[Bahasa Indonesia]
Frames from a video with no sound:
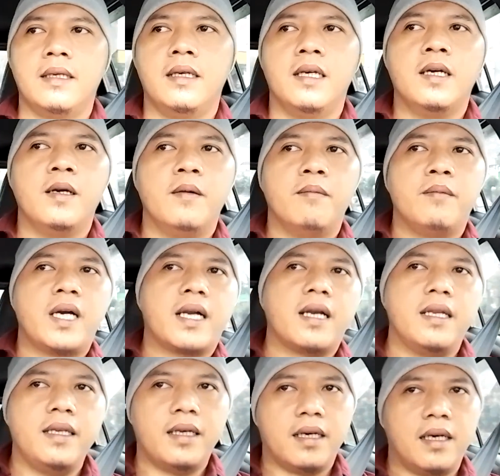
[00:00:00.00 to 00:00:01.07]

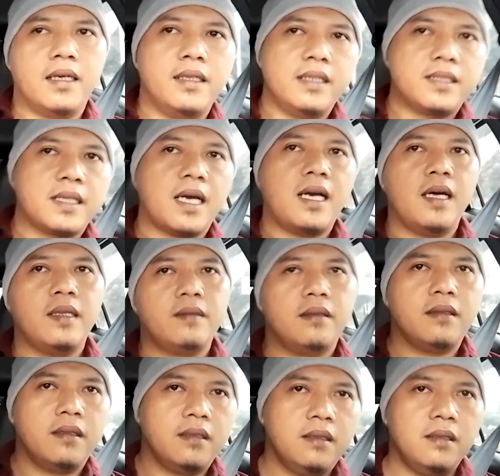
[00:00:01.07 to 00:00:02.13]
makanya di saat
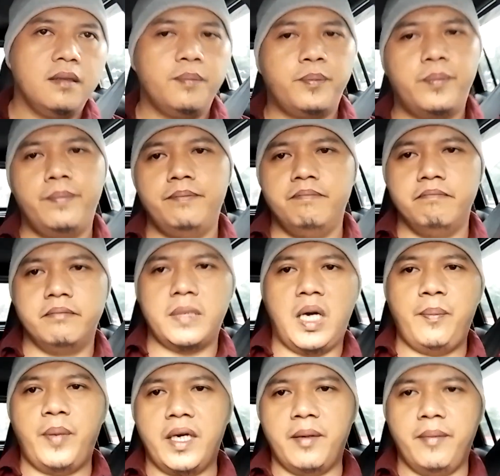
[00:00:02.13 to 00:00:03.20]
eh, apa
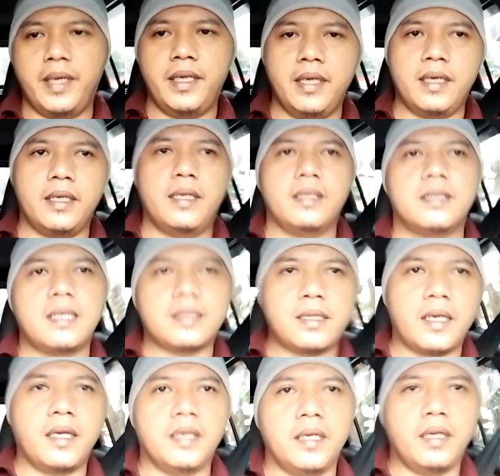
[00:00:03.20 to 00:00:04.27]
namanya kita
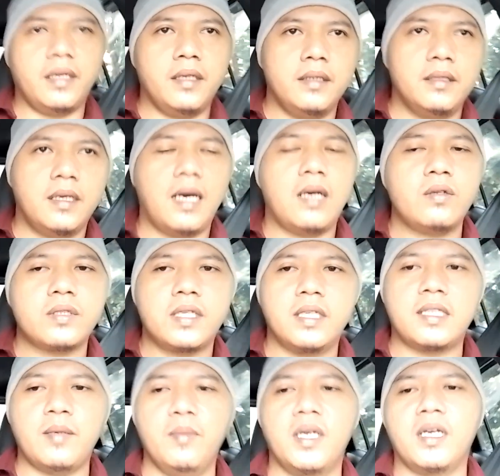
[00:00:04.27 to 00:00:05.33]
training harus kita
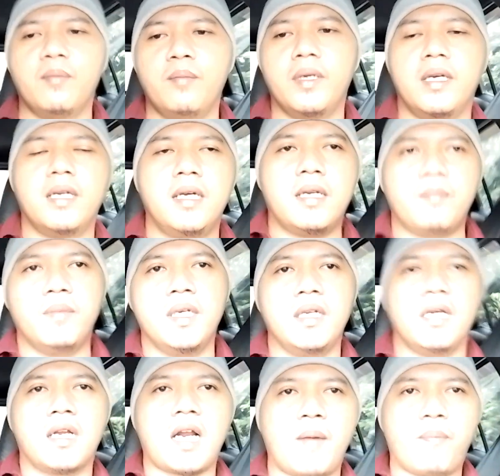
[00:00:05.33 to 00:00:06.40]
benar-benar
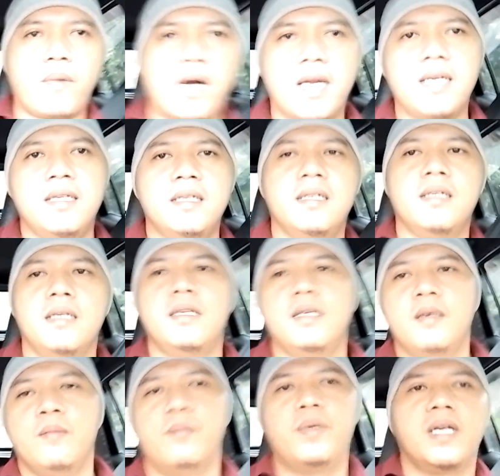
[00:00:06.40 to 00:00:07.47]
menerapkan
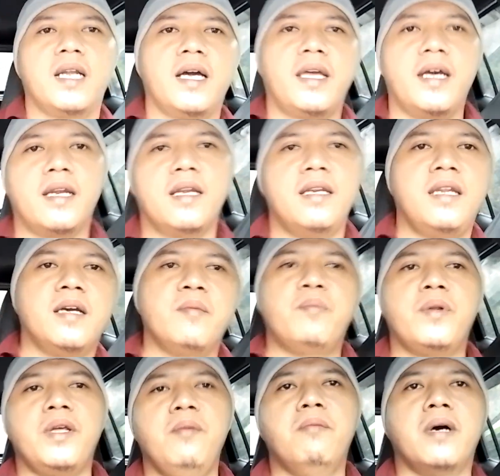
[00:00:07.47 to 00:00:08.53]
pelayanan yang
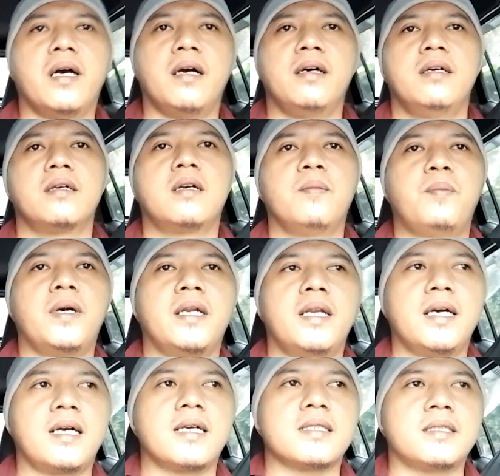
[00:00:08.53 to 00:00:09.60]
prima kepada
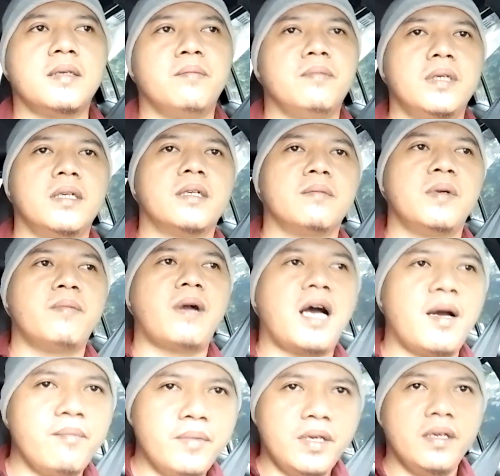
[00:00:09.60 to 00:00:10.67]
customer
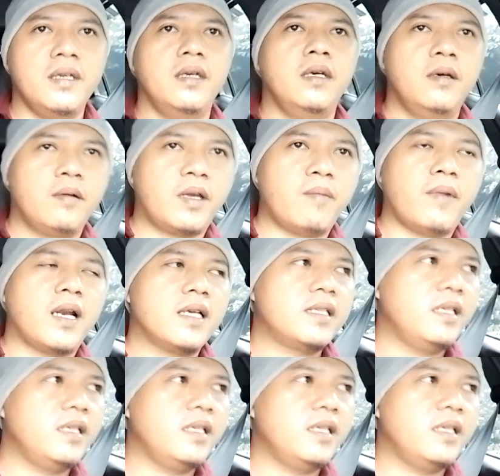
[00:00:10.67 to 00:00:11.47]
memahami gimana sih